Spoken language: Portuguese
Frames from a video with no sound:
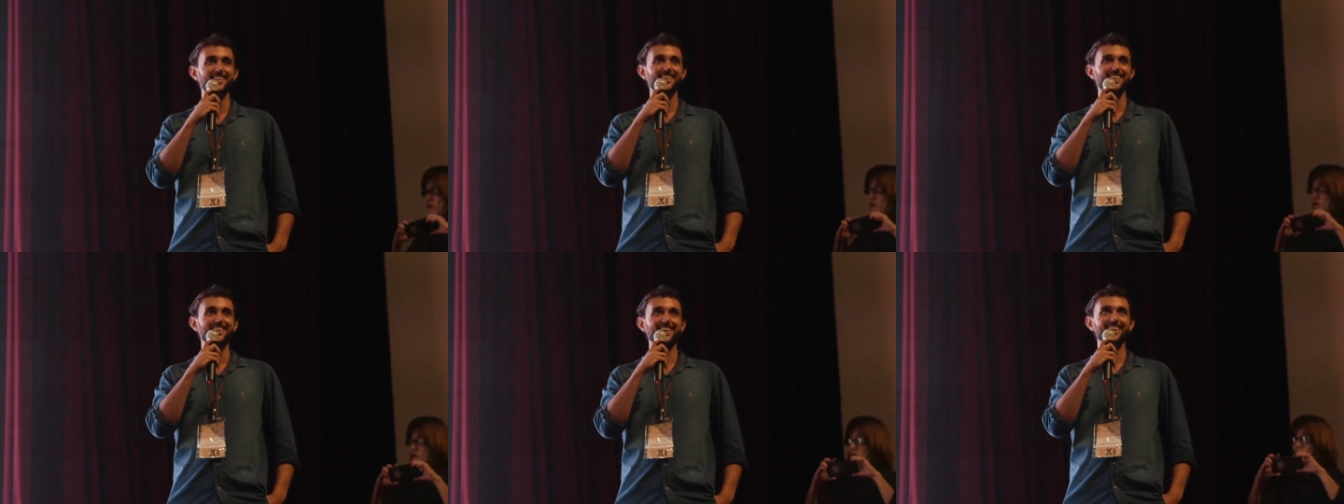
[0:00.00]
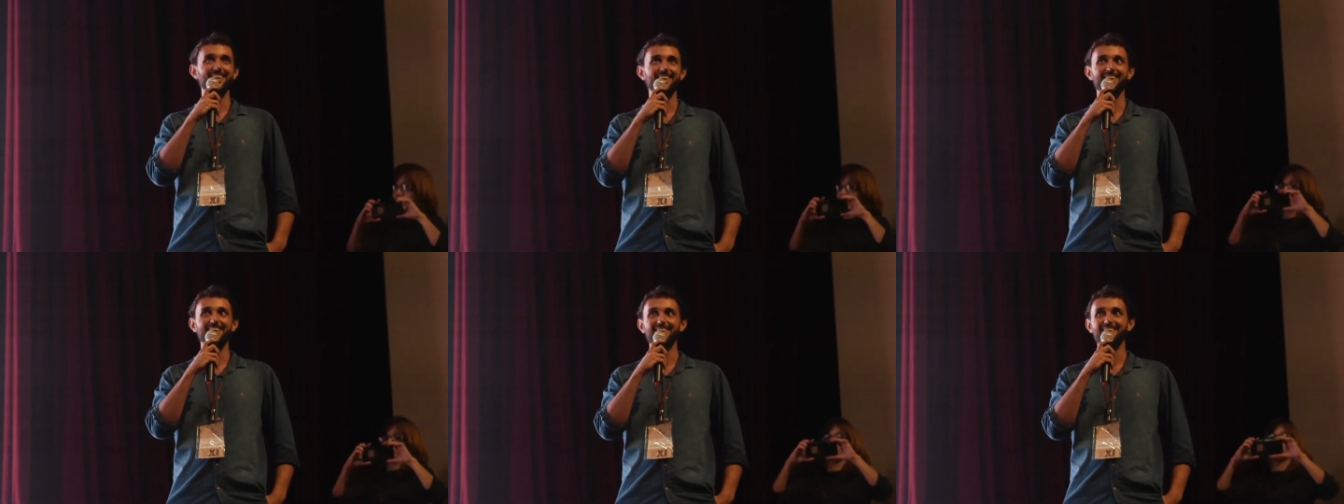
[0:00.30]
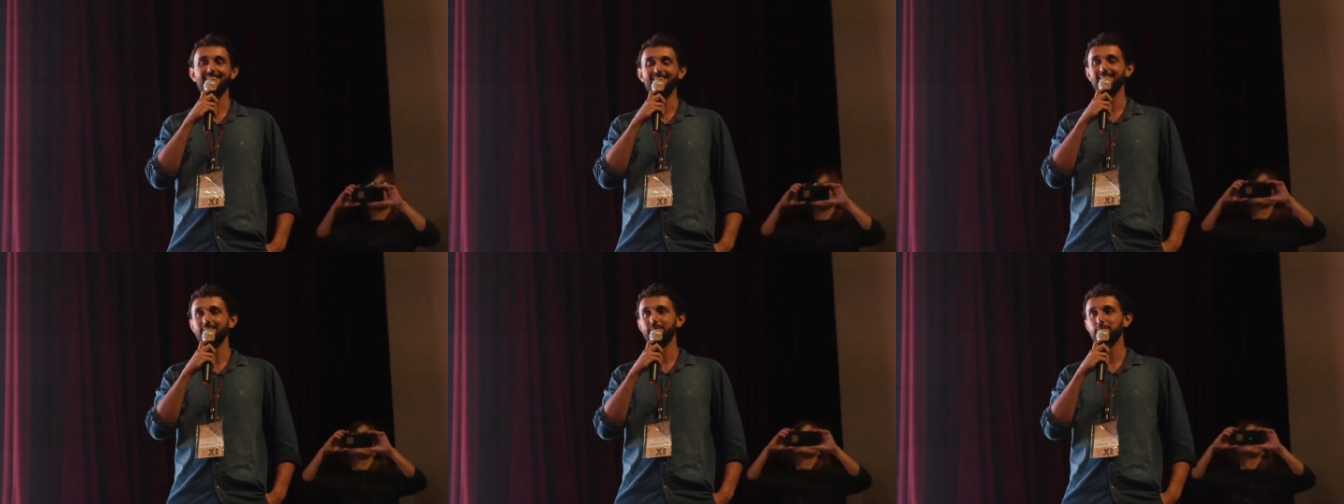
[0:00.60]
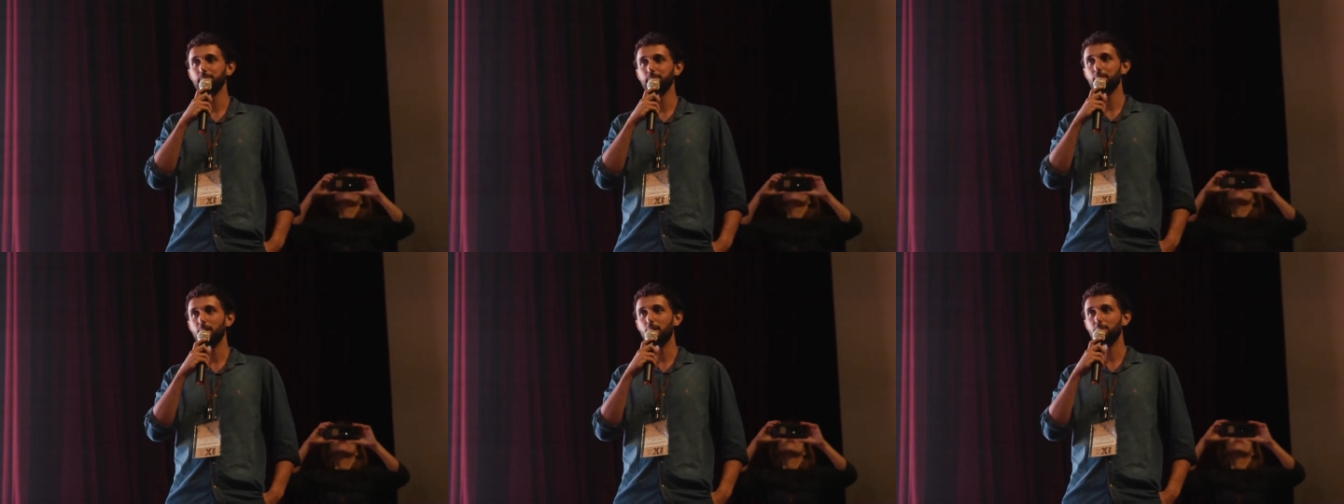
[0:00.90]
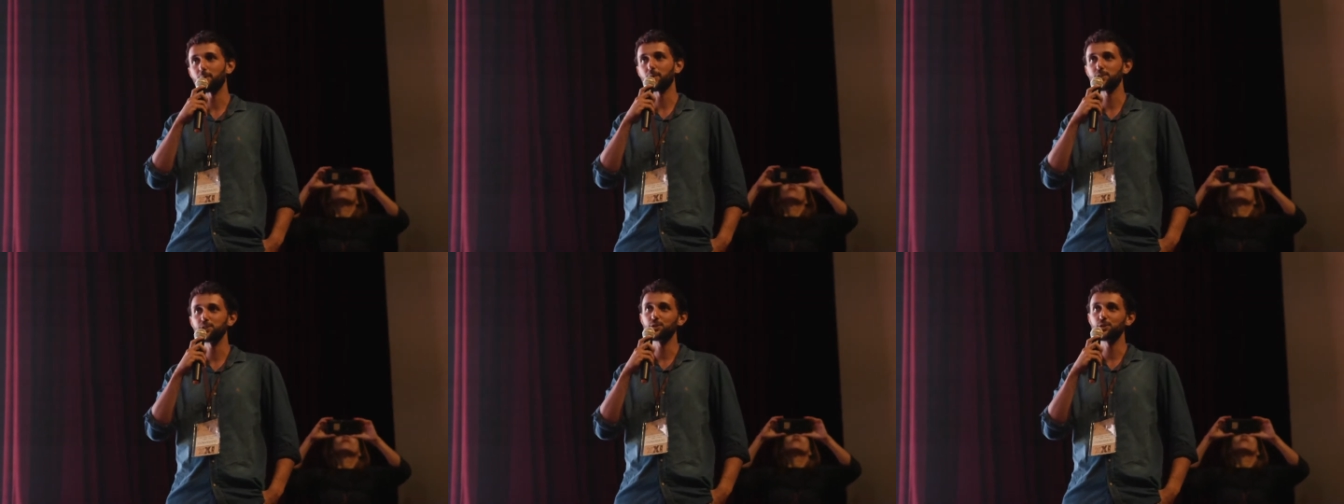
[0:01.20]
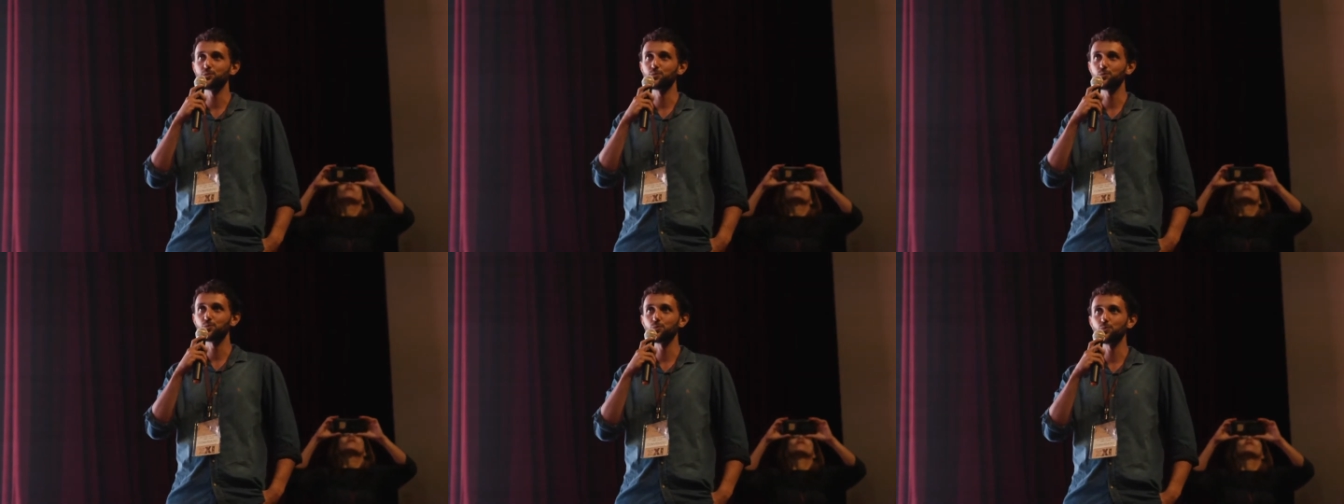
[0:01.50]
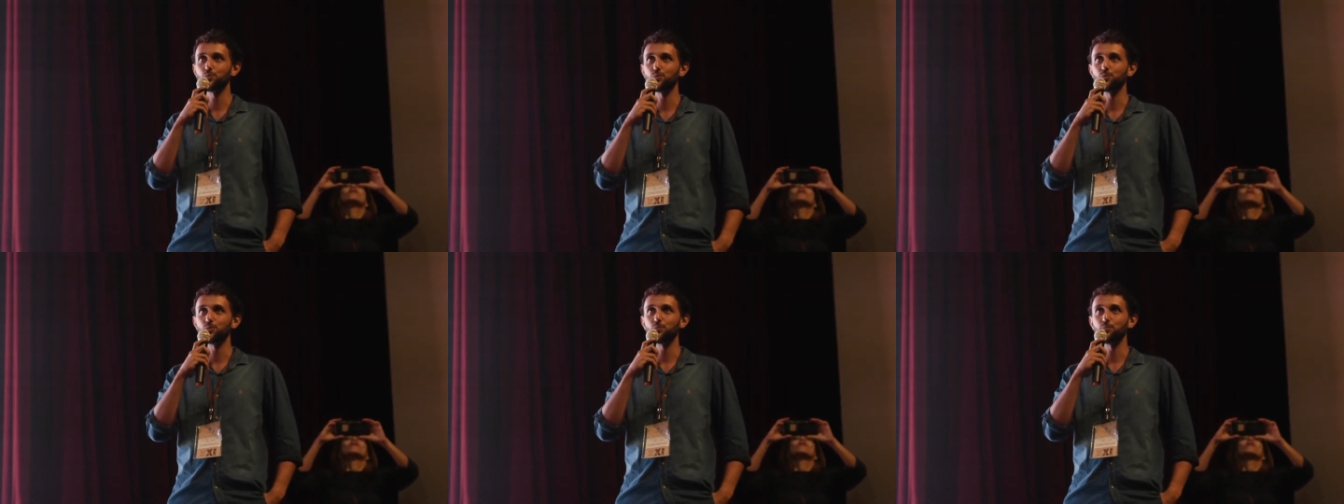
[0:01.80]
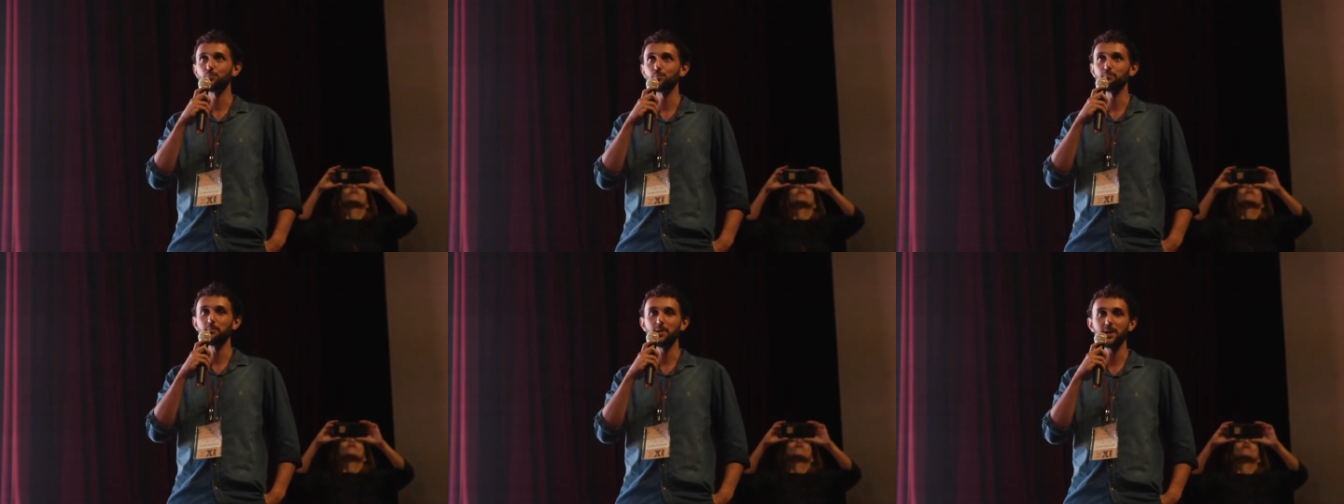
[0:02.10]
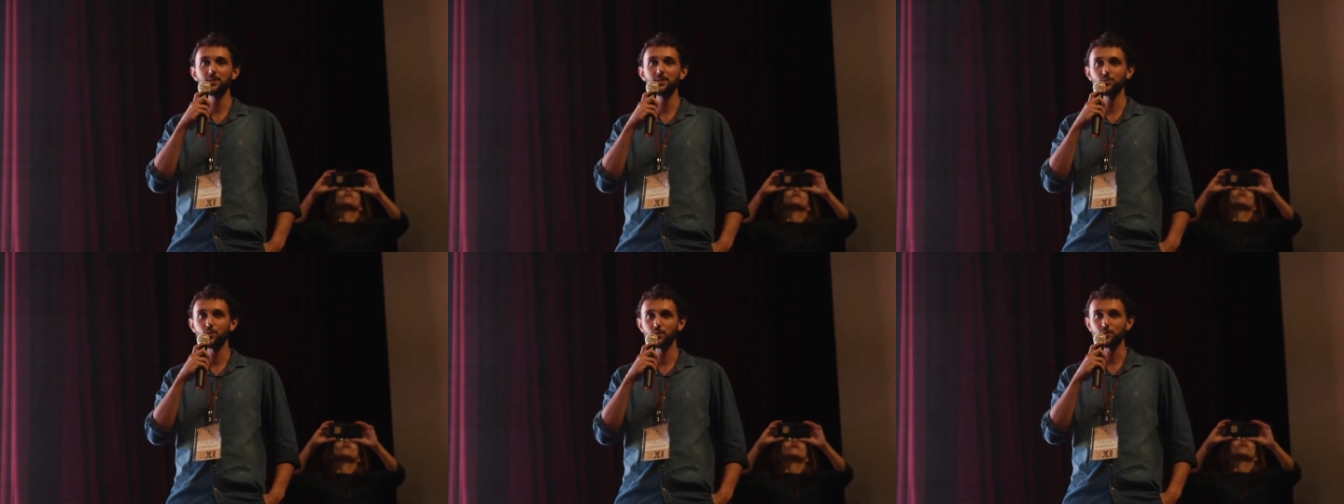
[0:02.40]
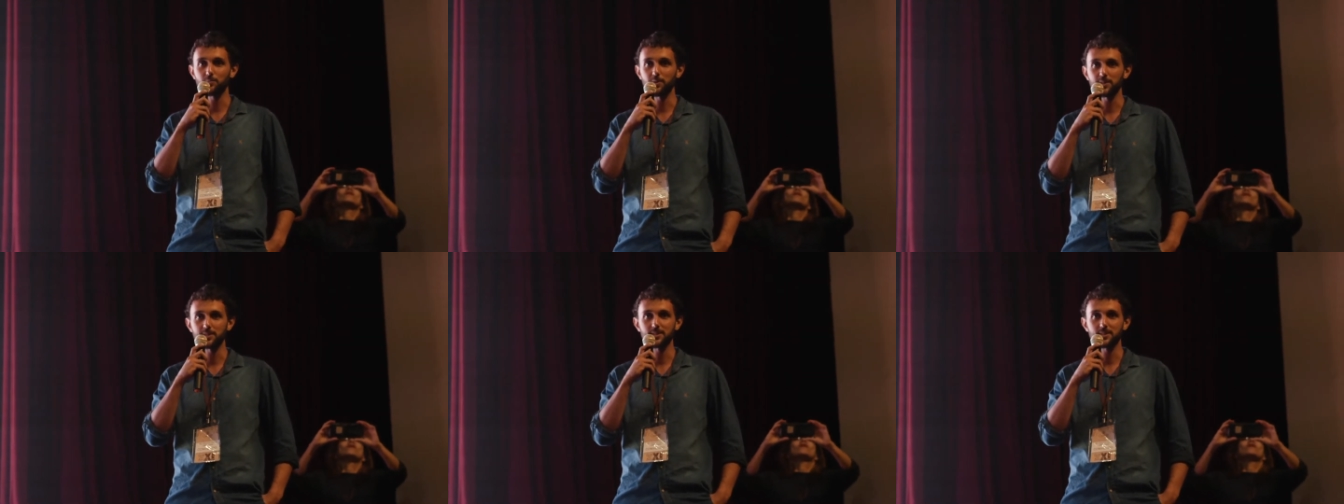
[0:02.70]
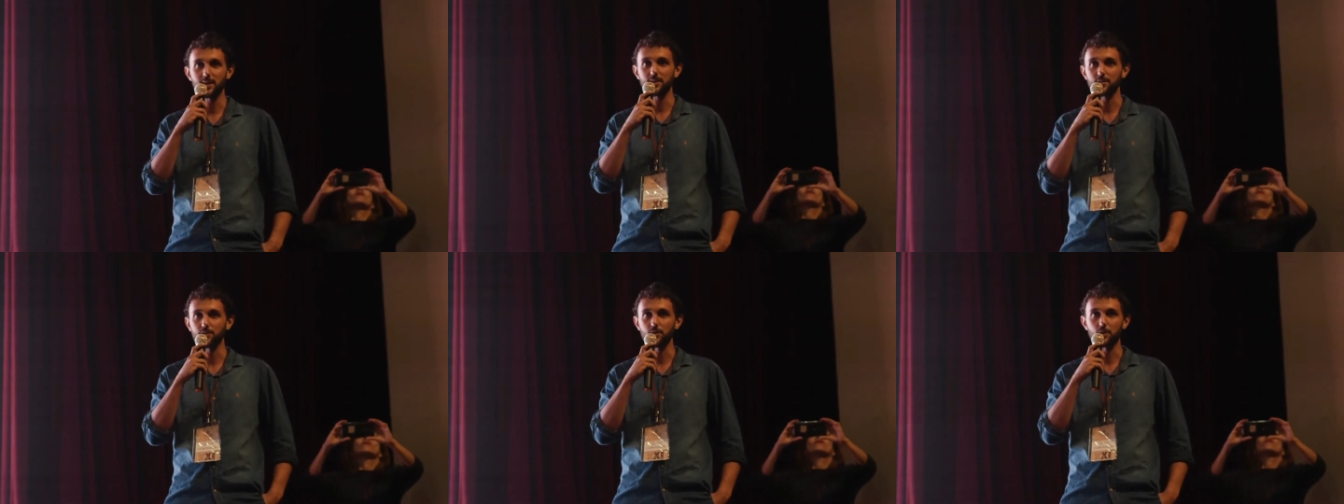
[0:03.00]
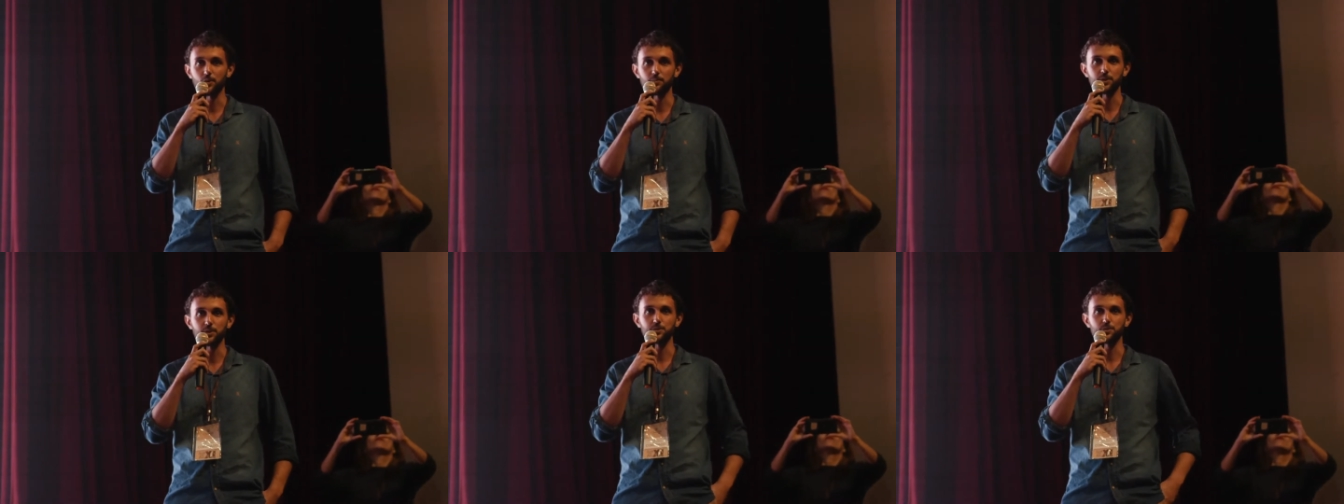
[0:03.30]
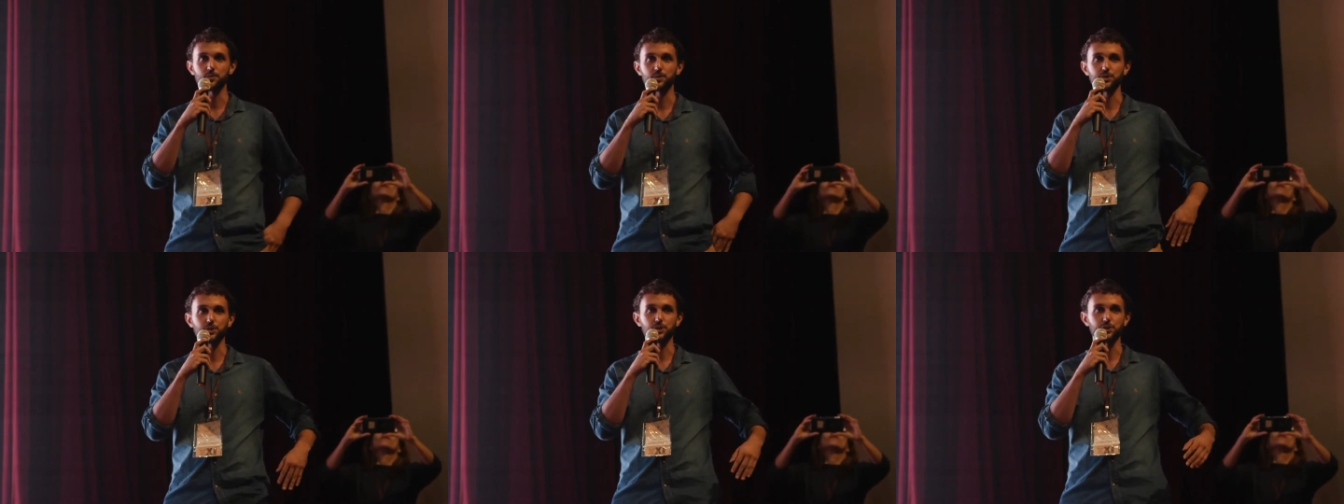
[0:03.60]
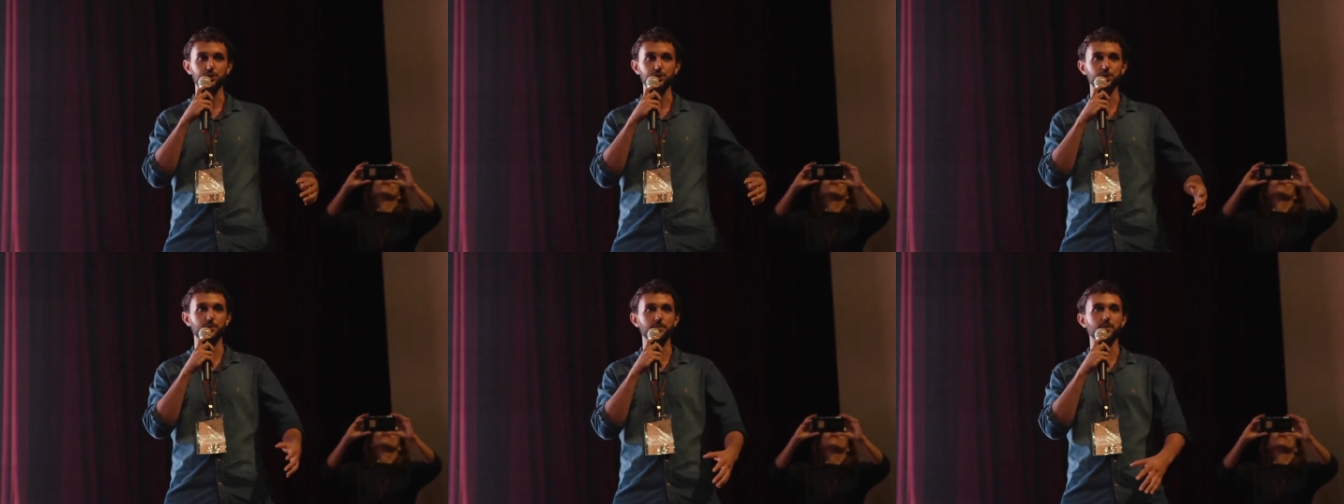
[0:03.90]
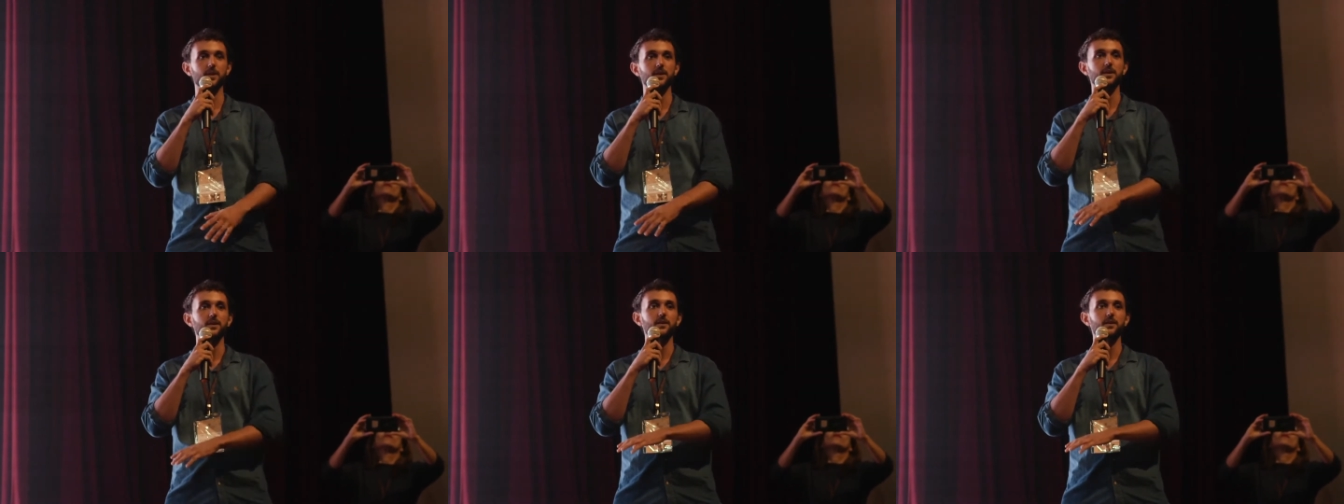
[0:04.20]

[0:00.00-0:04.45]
é, a partir do meio do ano passado, realmente, quando a gente